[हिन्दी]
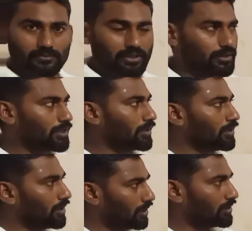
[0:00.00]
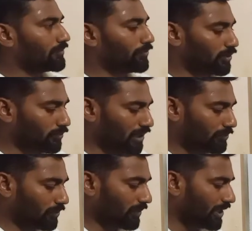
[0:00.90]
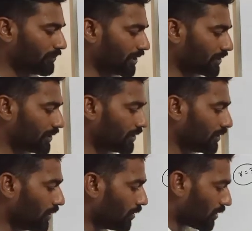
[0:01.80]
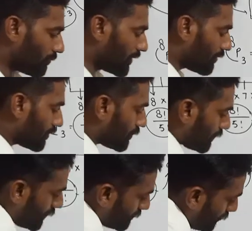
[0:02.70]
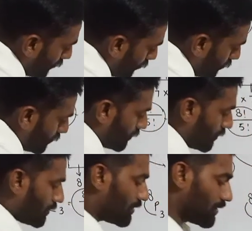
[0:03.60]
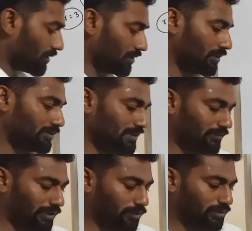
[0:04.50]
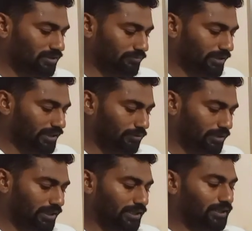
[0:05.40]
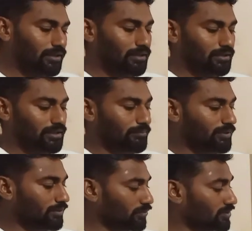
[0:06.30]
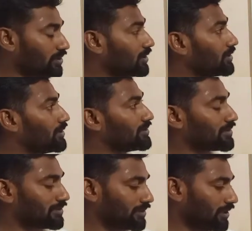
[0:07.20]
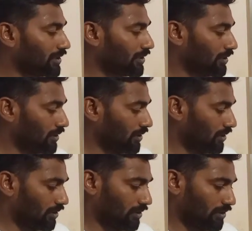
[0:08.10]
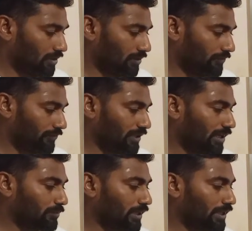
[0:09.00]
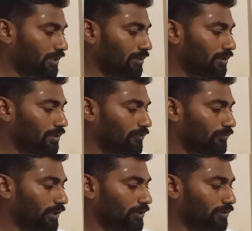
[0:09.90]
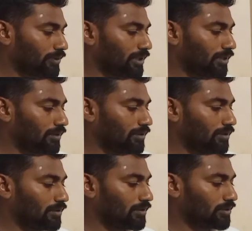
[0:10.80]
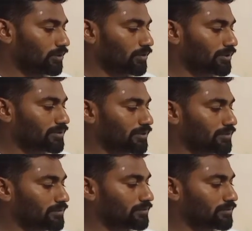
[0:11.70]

हैं ठीक है ये फॉर्मूला आपको माइंड में रखना है और अपन इसमें ये इसकी वैल्यू कैसे फाइंड आउट करेंगे ये अपन क्वेश्चन के अंदर डिस्कस करेंगे और फिर आपका है फैक्टोरियल नोटेशन